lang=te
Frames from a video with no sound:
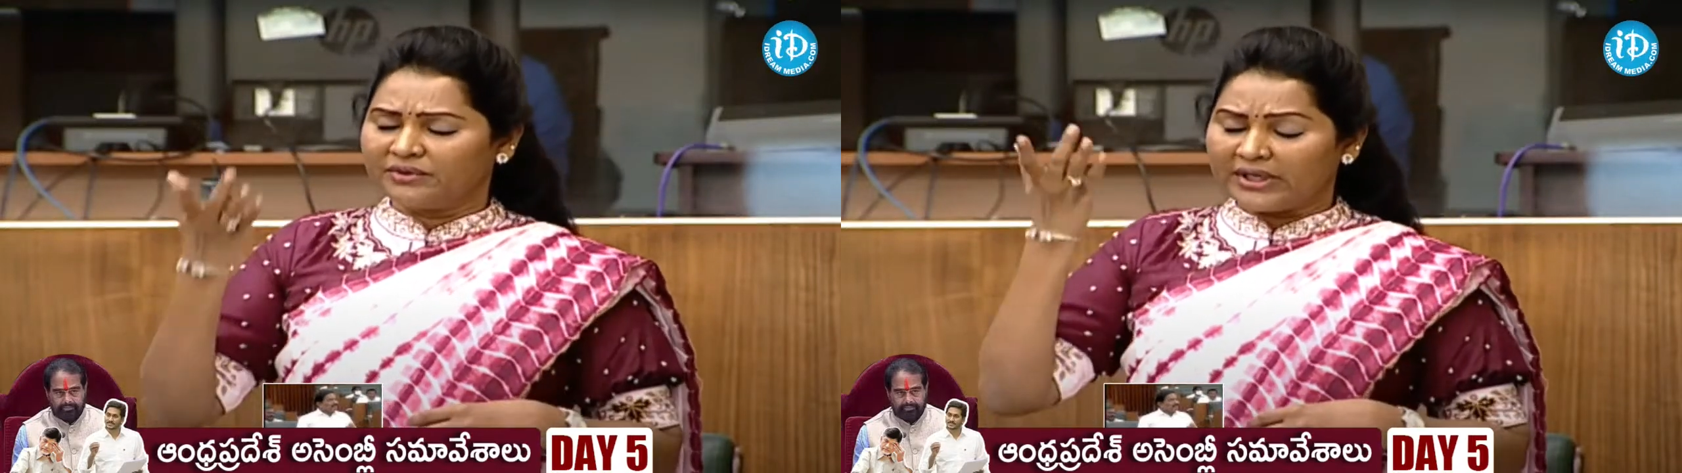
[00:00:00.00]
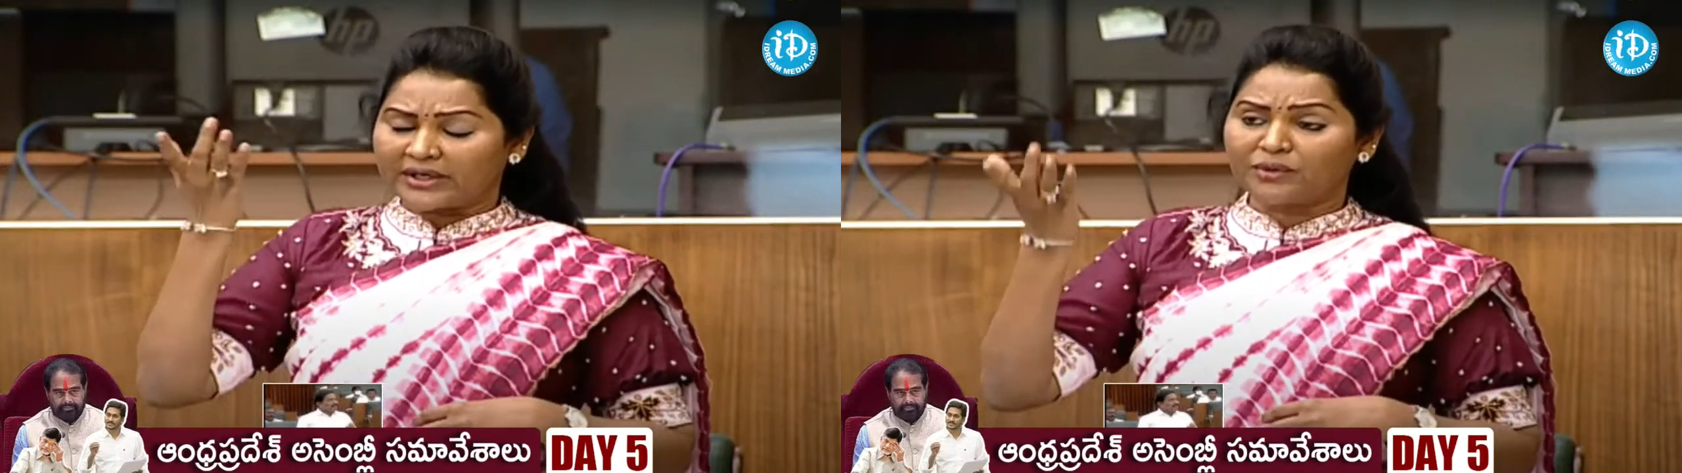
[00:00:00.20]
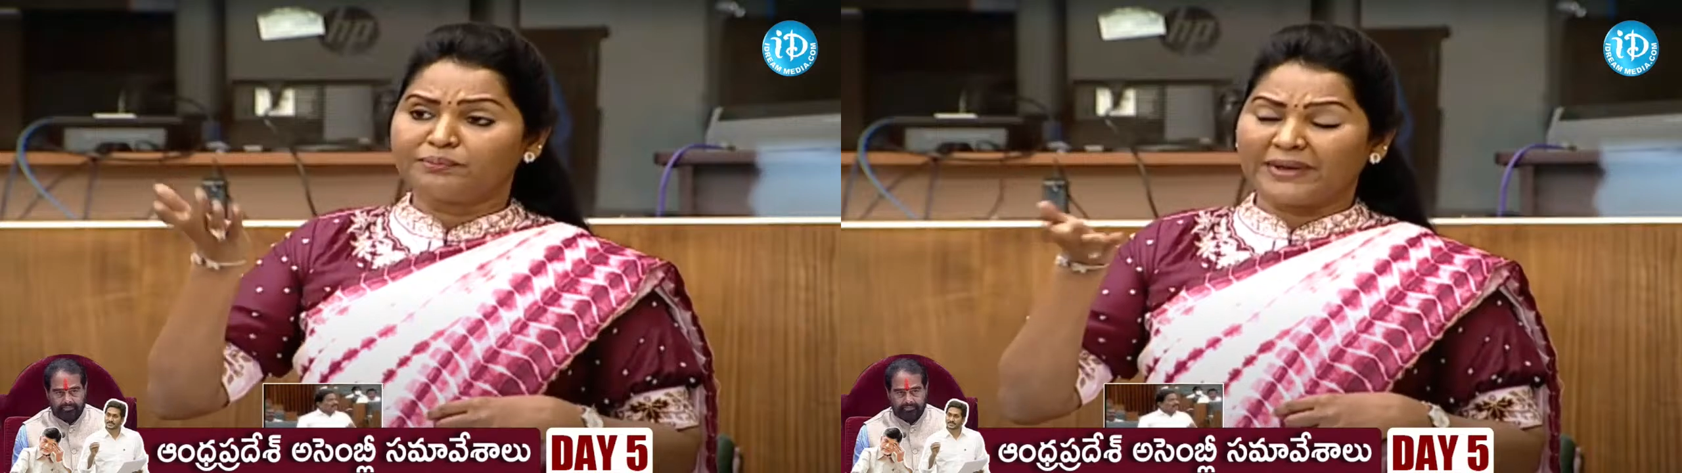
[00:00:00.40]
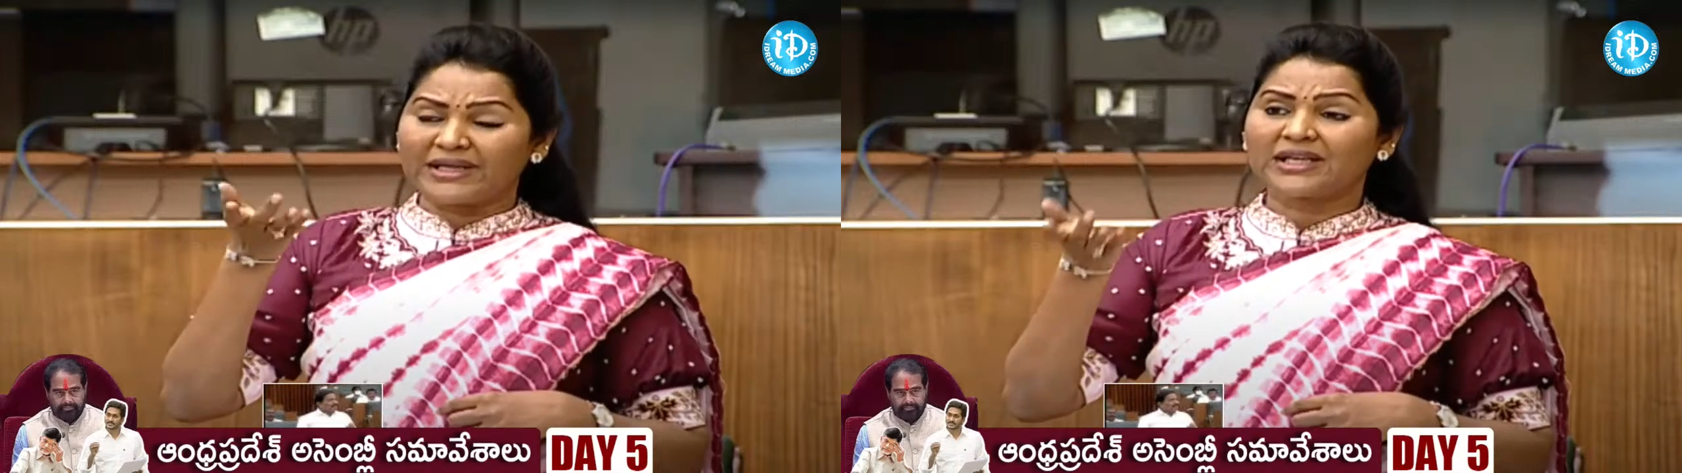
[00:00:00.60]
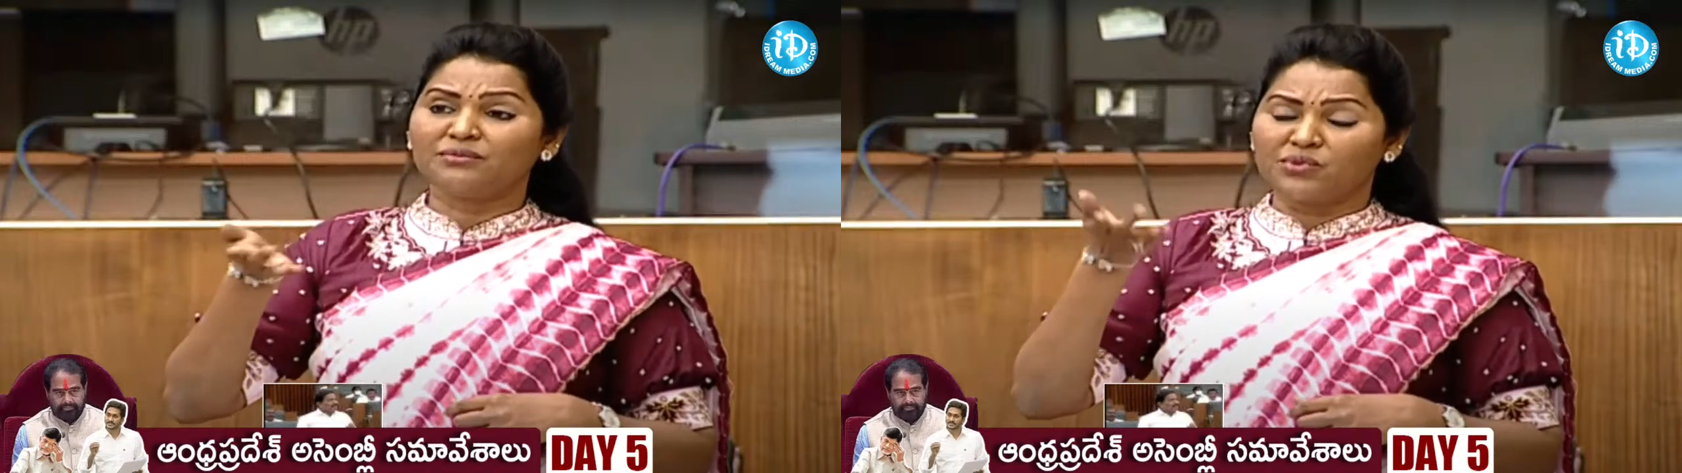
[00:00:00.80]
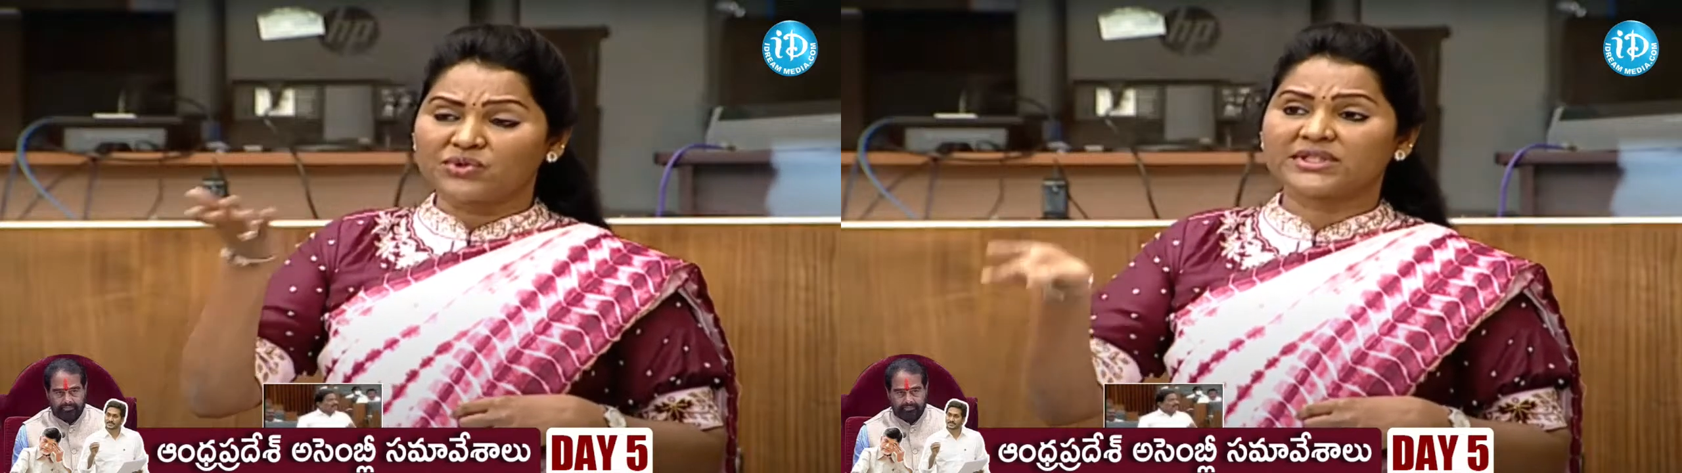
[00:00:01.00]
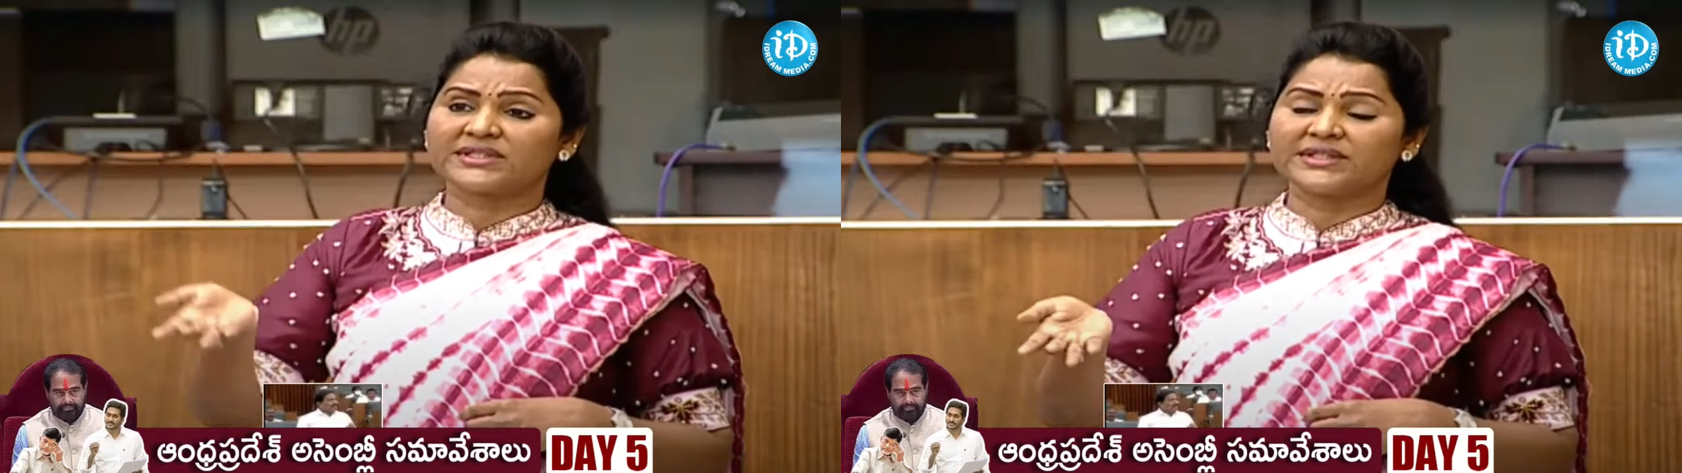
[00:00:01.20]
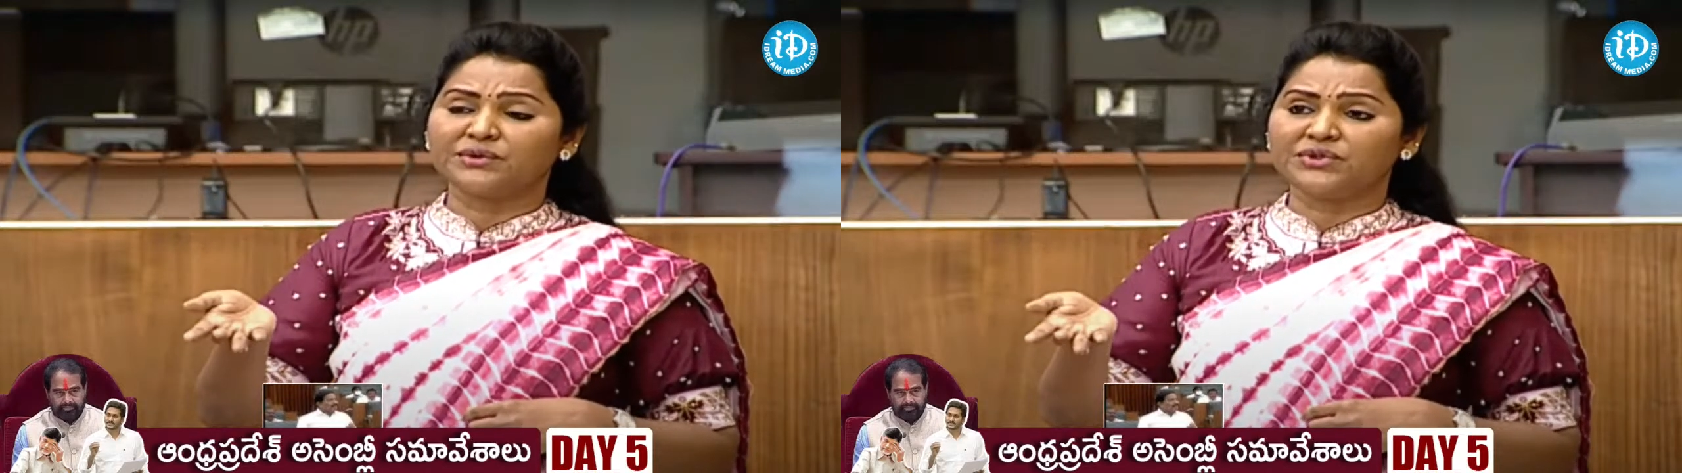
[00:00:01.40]
ఎట్లా పల్లకీలు మోసే
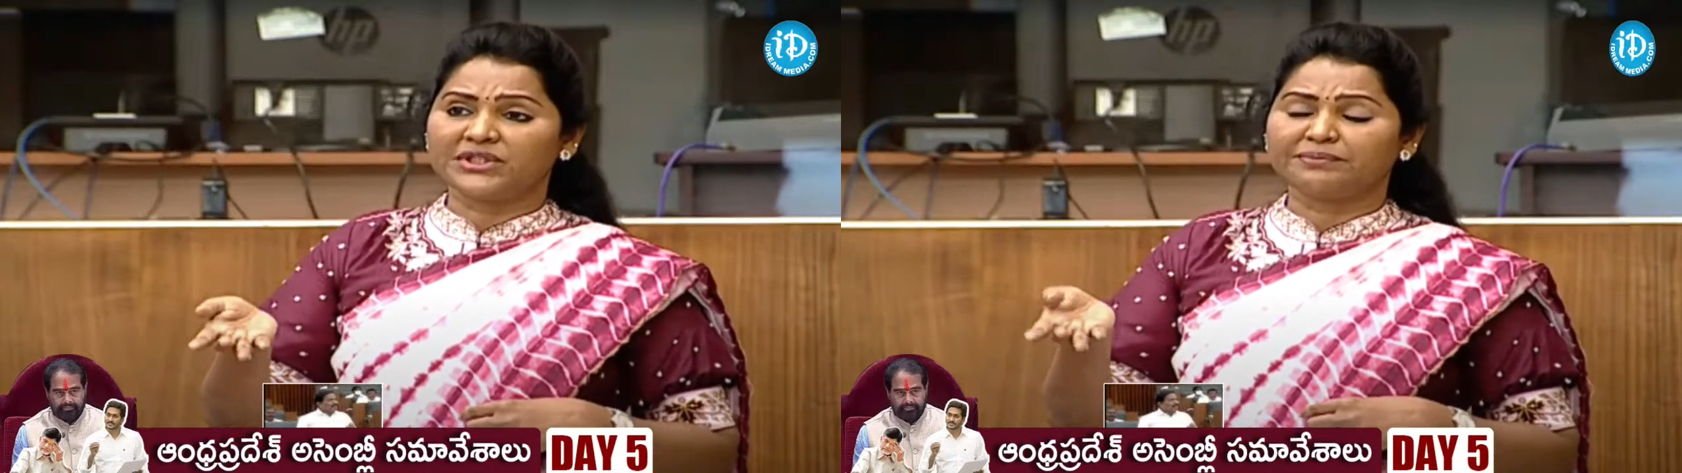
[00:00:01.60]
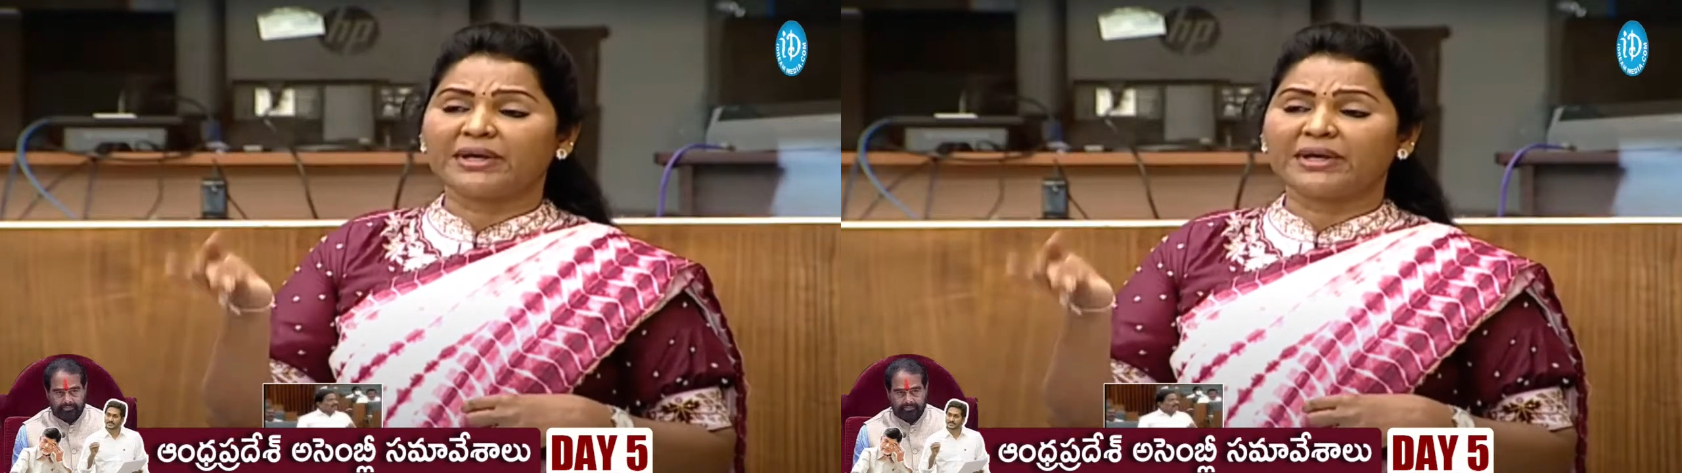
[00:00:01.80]
స్థితి నుంచి